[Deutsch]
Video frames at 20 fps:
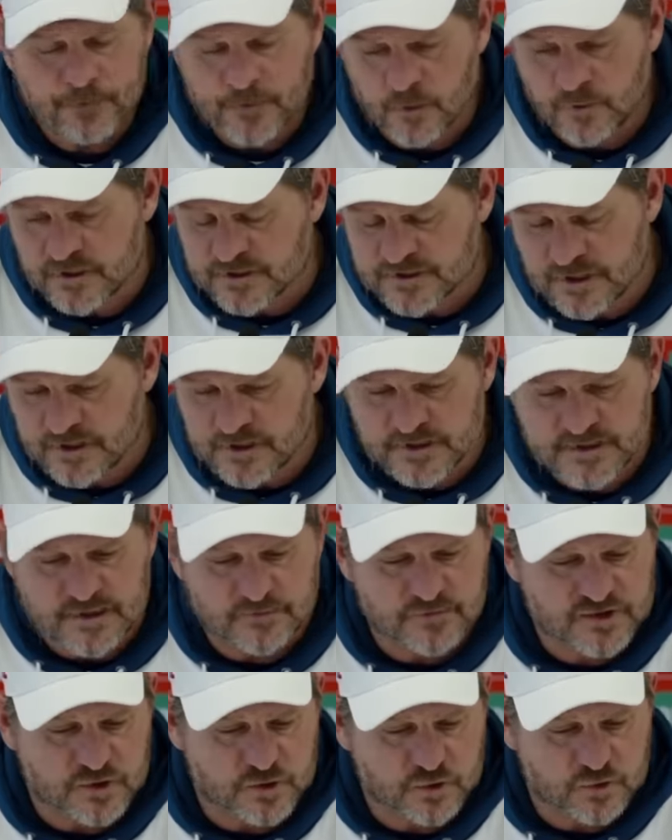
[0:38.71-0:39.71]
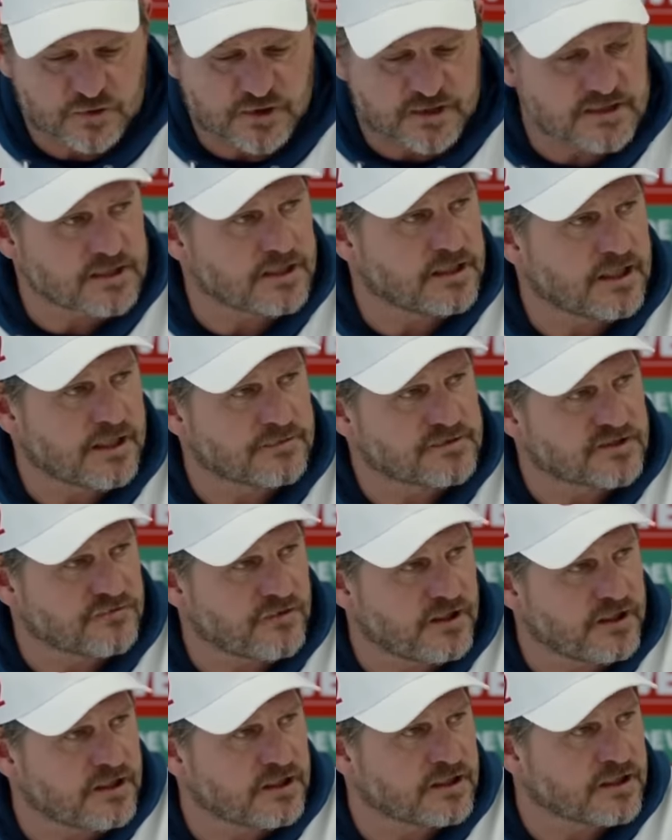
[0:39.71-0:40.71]
und das hat nichts damit zu tun, dass ich in Leipzig
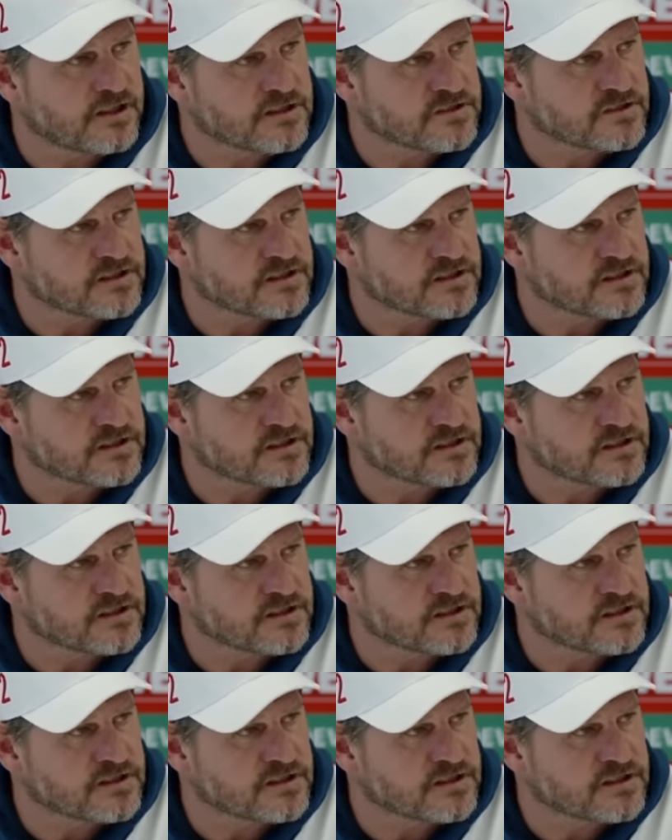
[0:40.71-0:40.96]
verlieren kann,